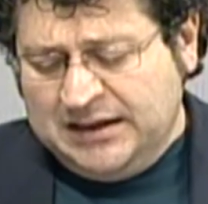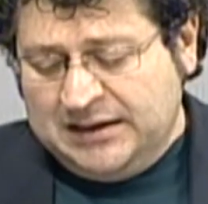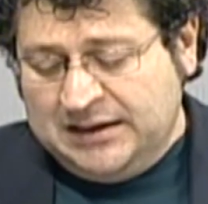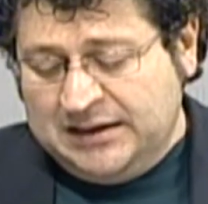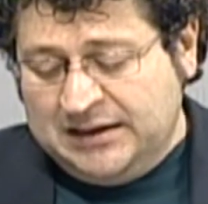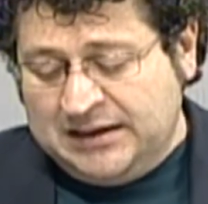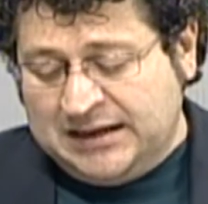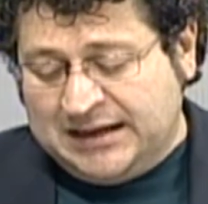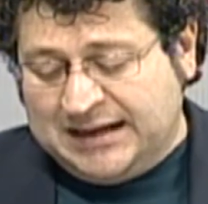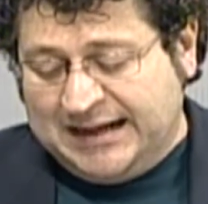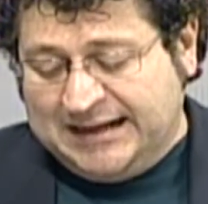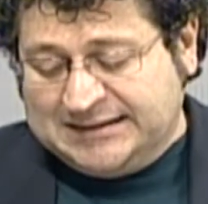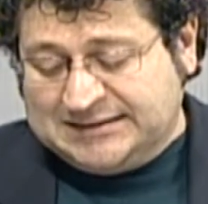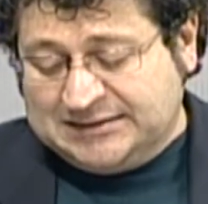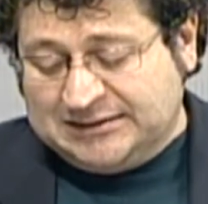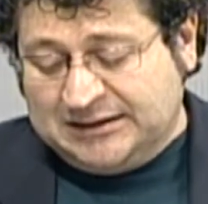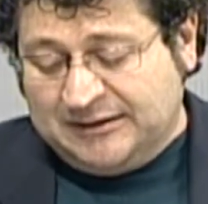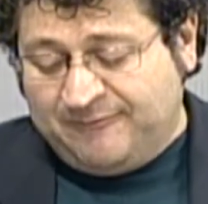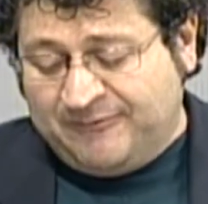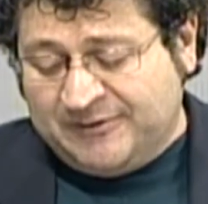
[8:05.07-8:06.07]
in casa
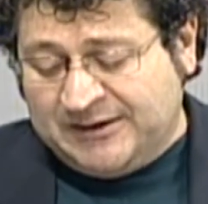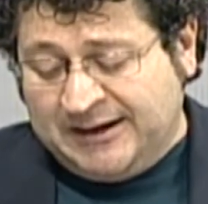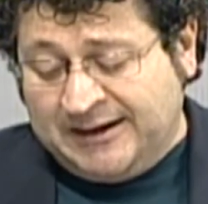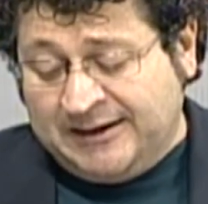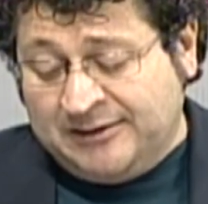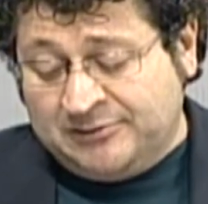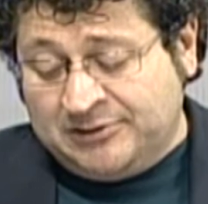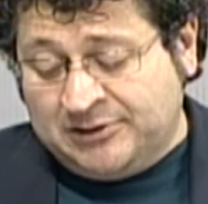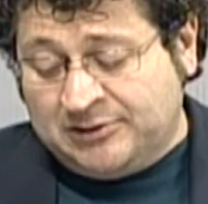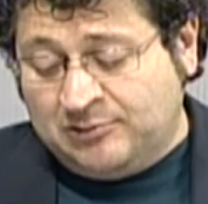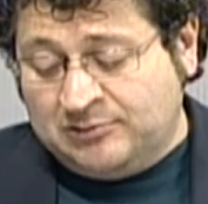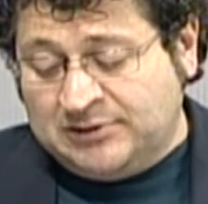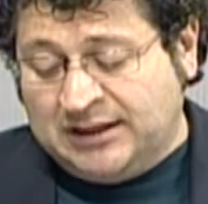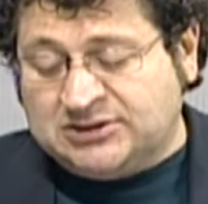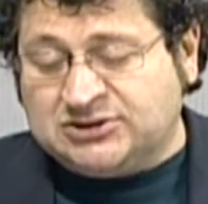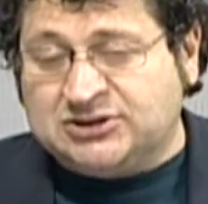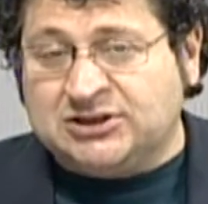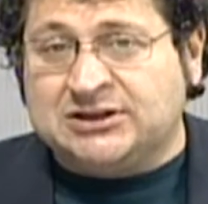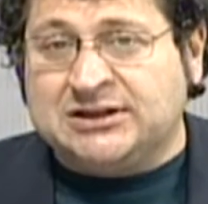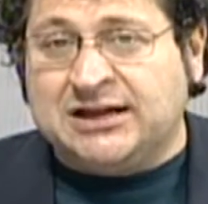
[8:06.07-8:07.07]
del fanalino di coda
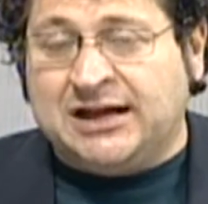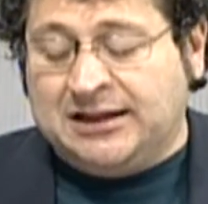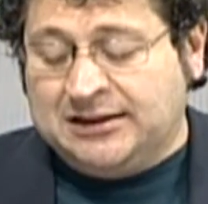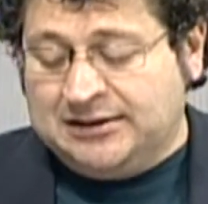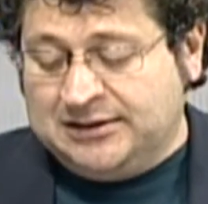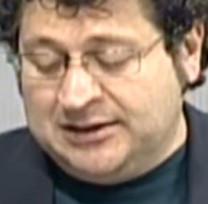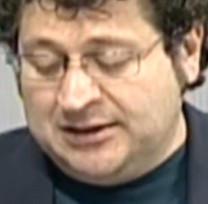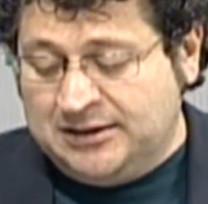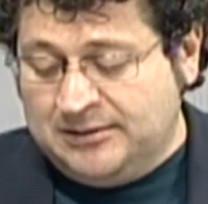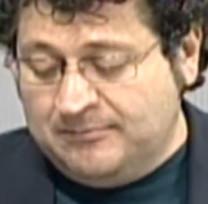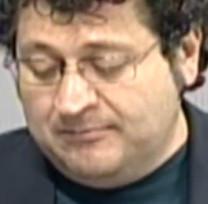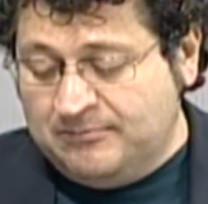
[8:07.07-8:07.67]
città di,